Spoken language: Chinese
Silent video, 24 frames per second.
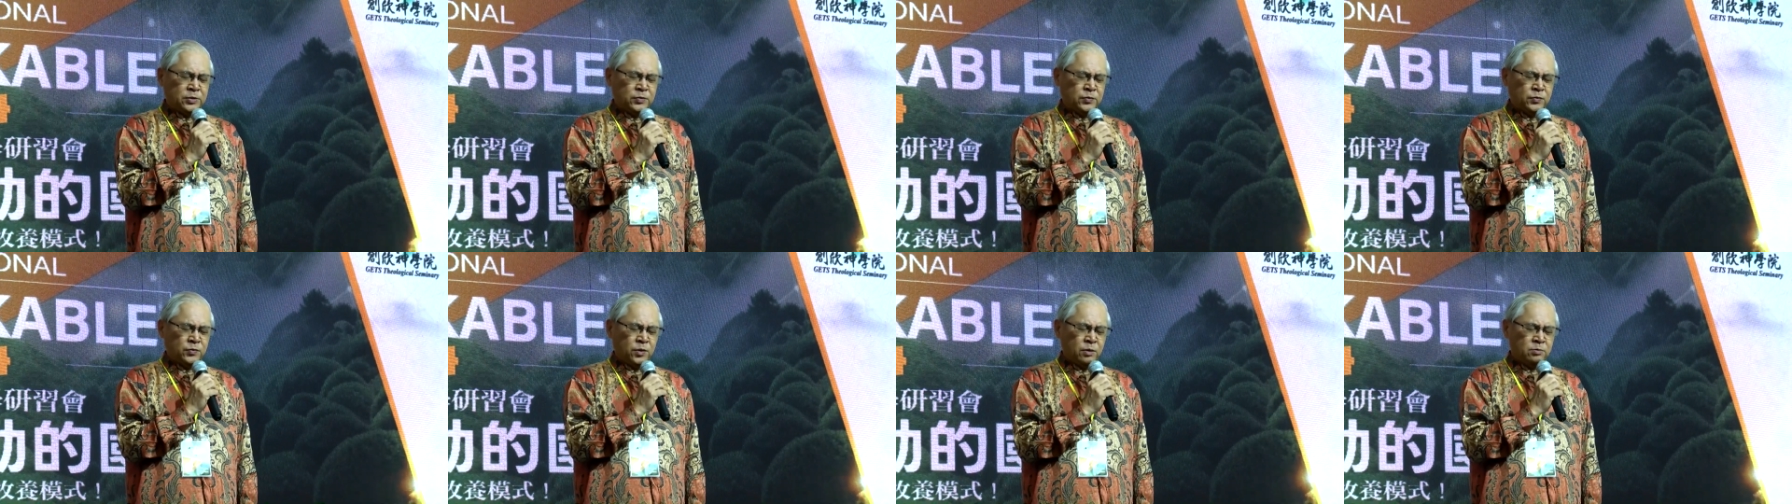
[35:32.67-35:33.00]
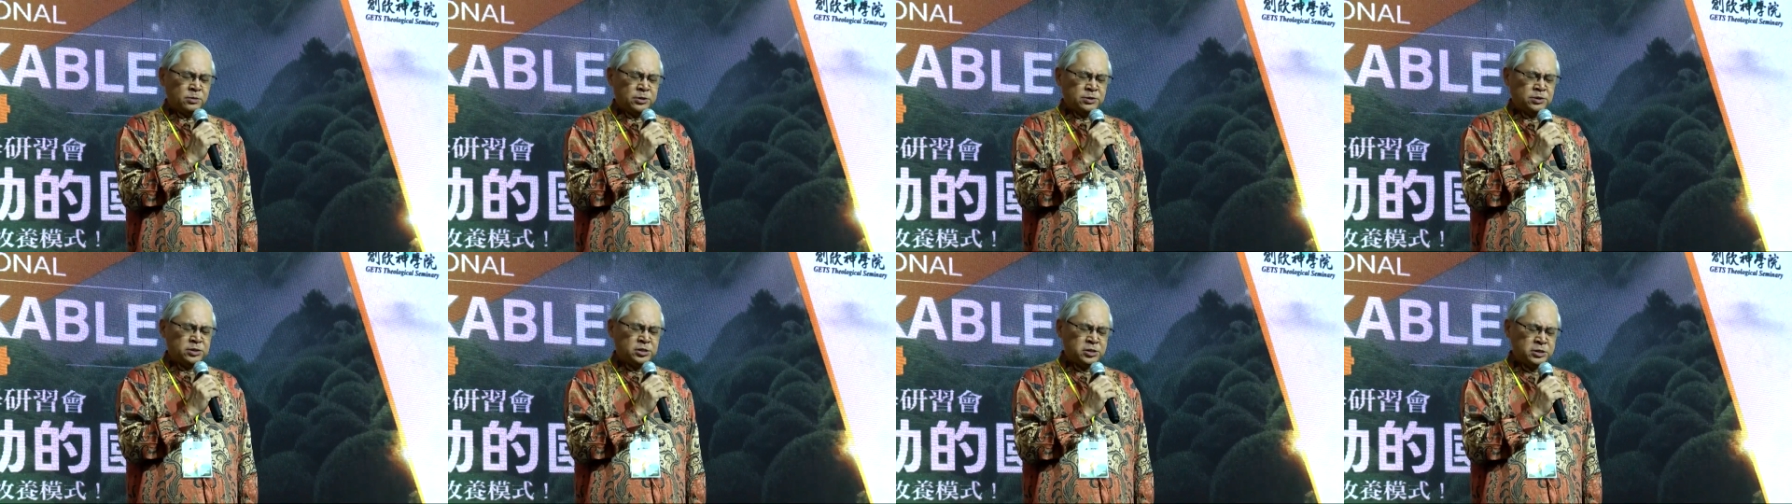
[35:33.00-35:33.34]
我
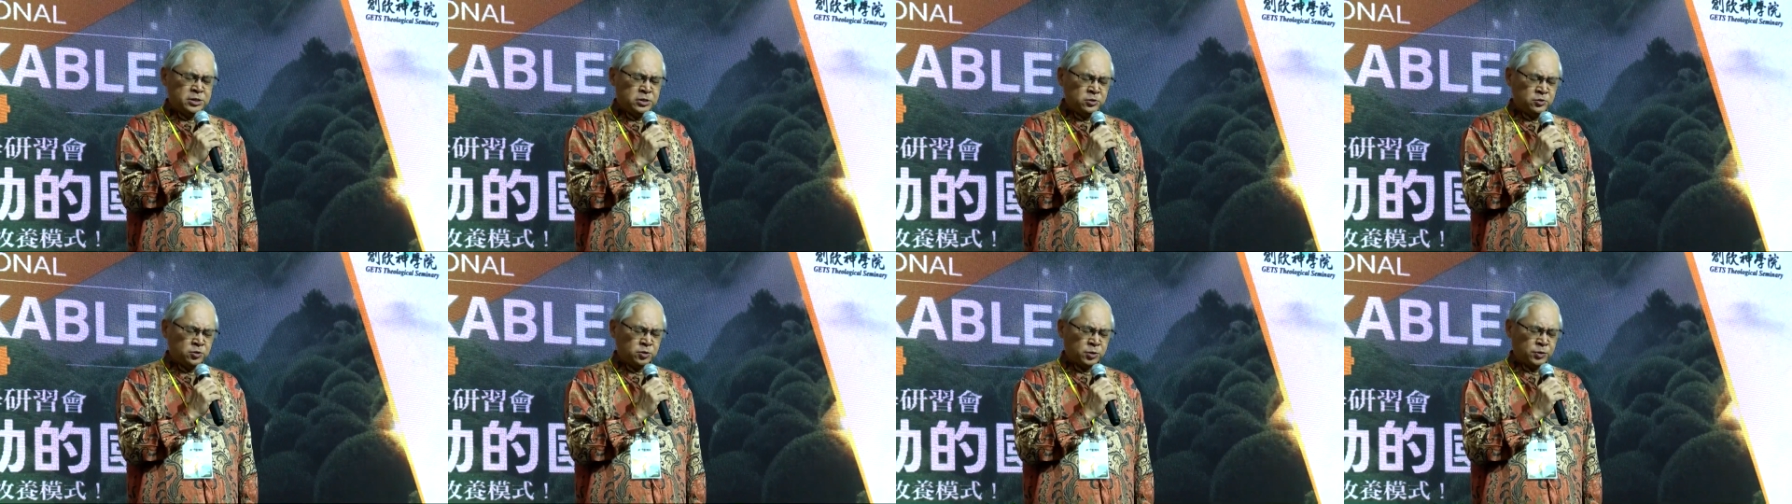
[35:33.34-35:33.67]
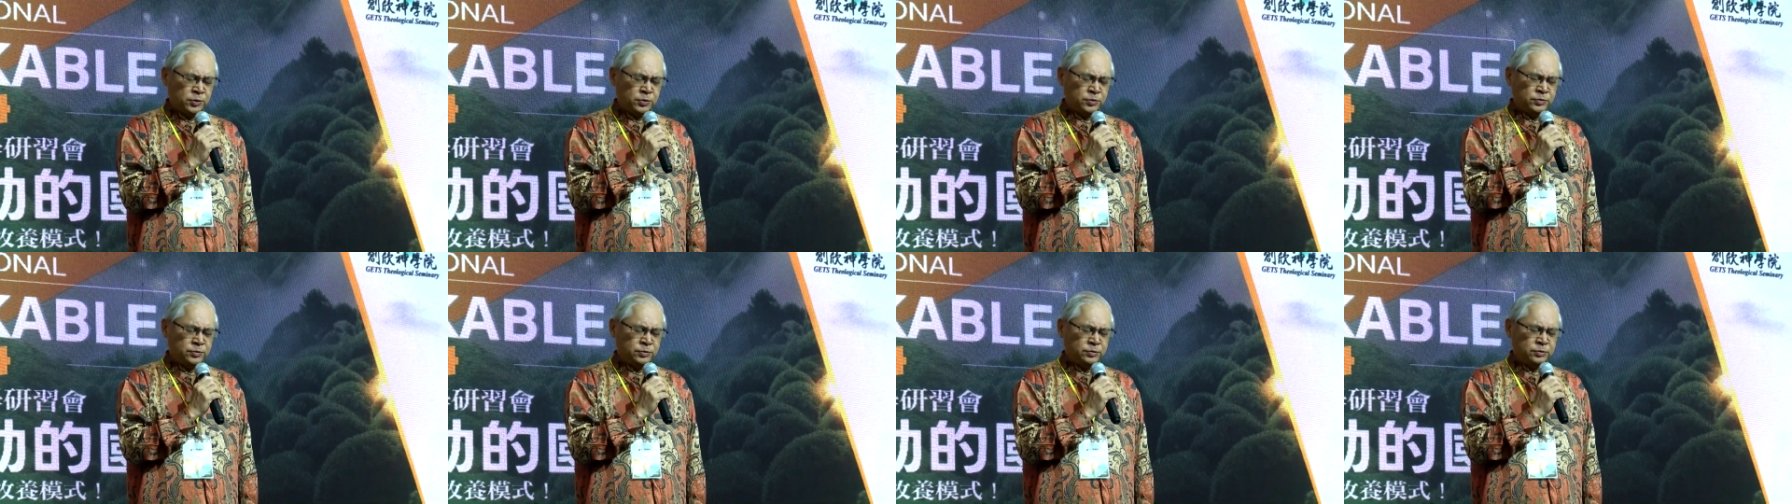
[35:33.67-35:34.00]
们听
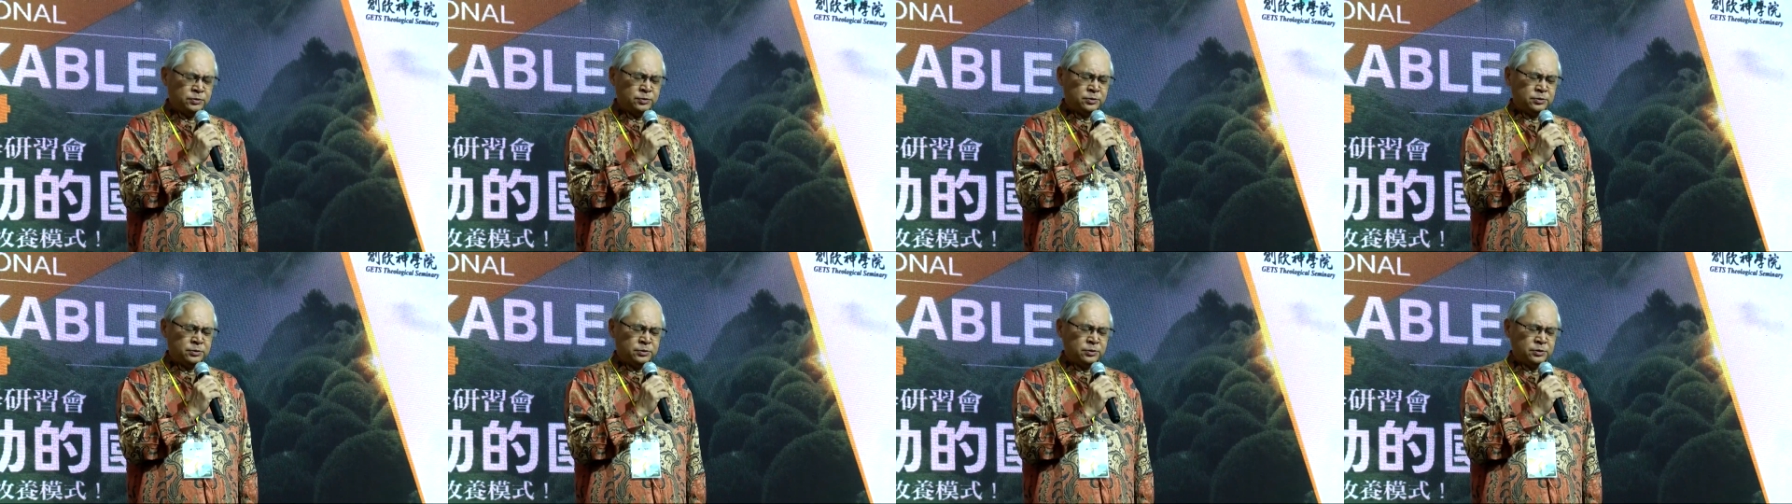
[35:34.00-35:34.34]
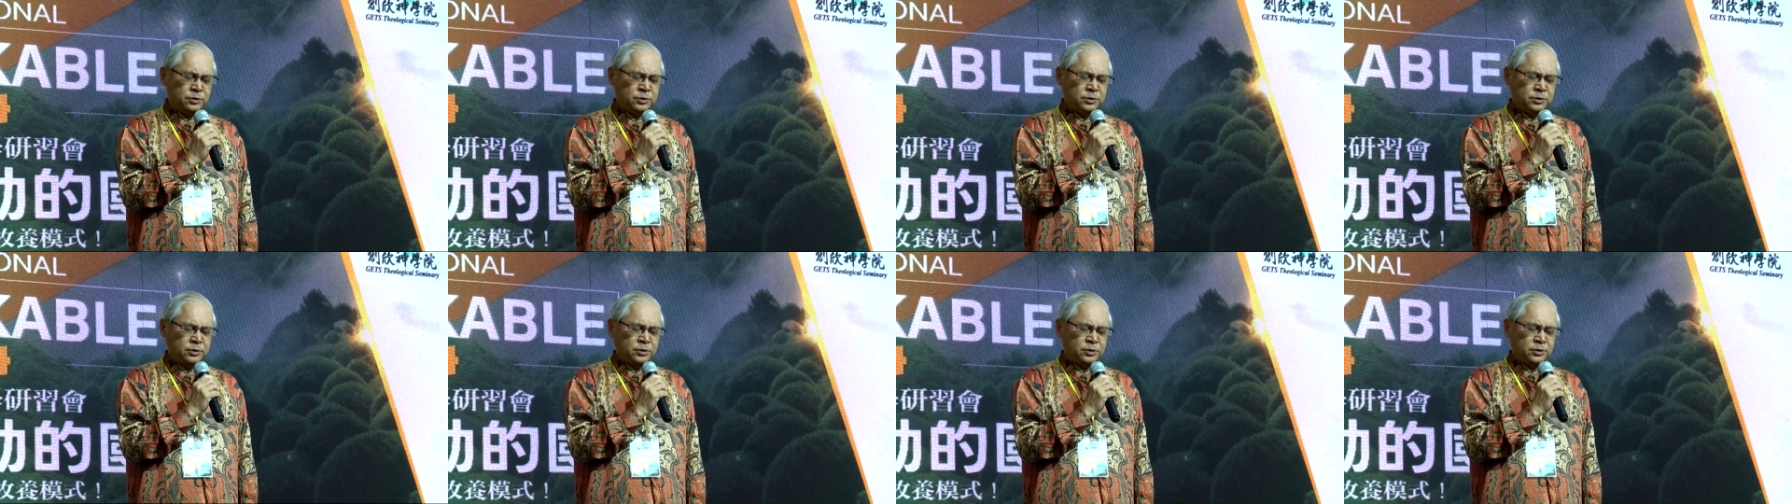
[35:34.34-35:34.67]
从
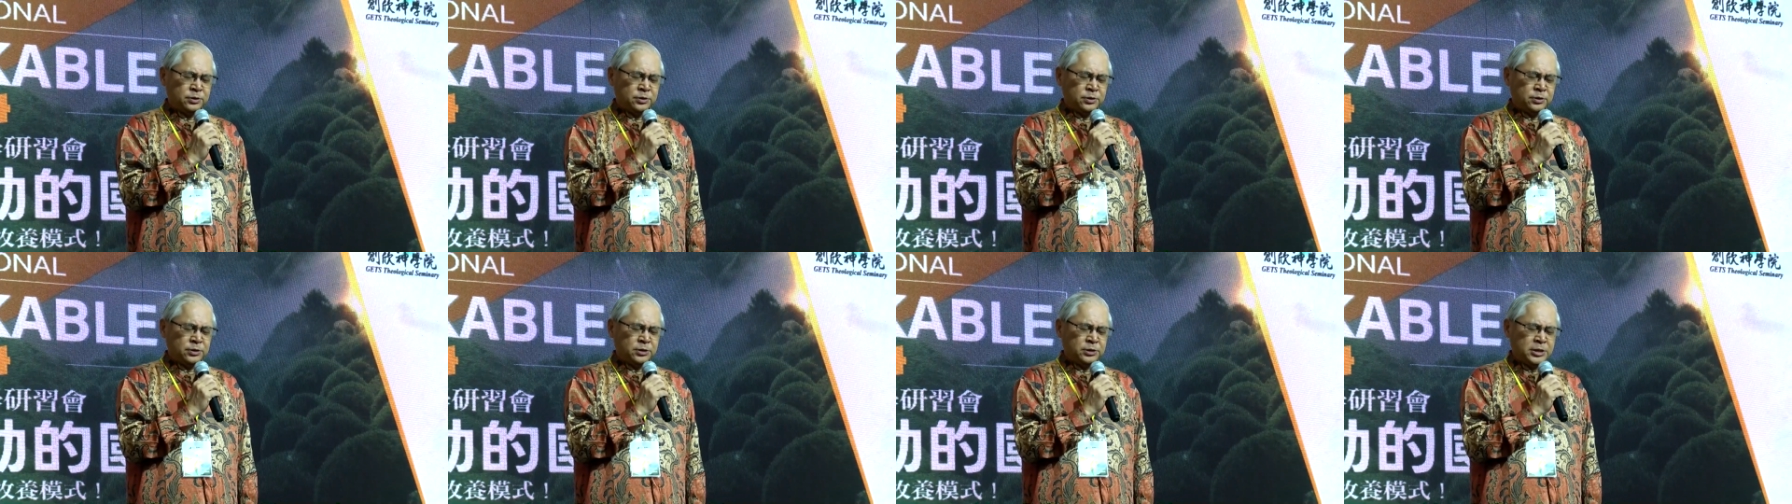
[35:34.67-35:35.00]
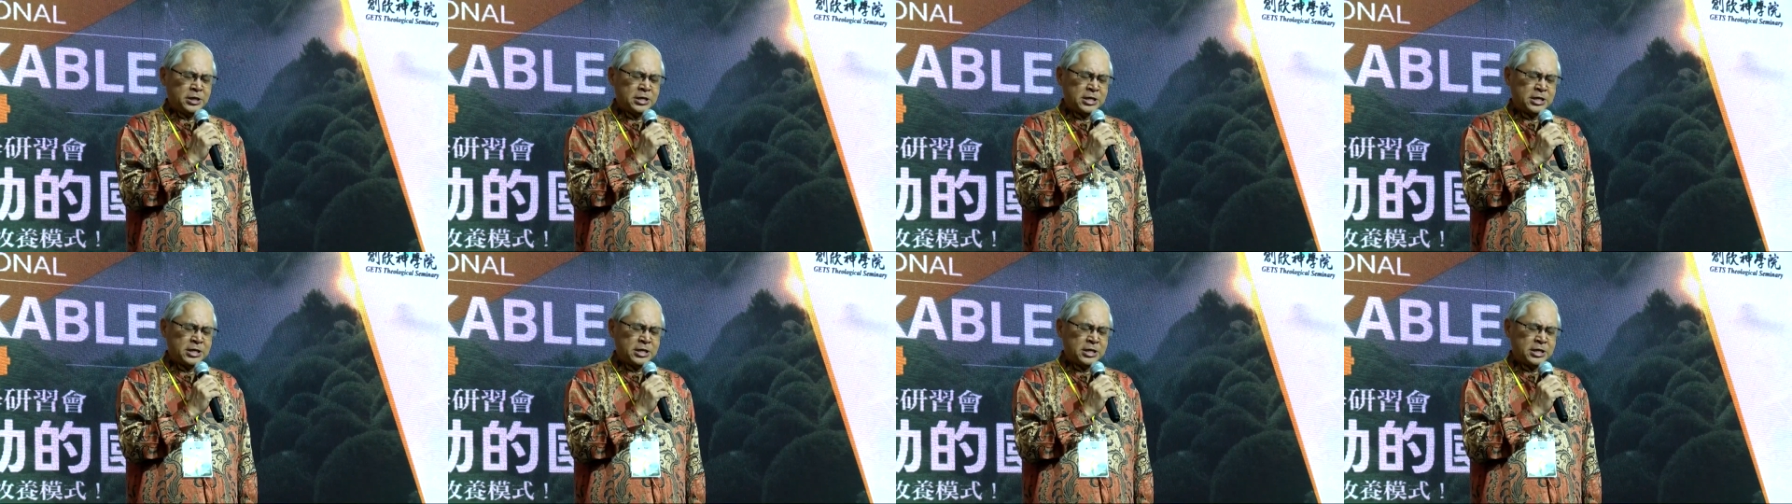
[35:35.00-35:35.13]
你